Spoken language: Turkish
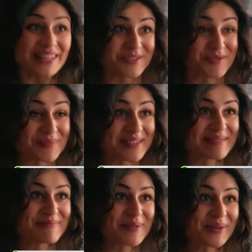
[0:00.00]
İleri
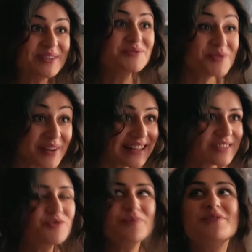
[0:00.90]
seviyede İngilizce
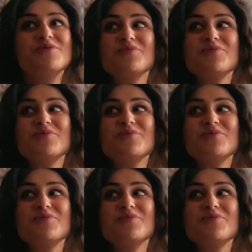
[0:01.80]
bilenler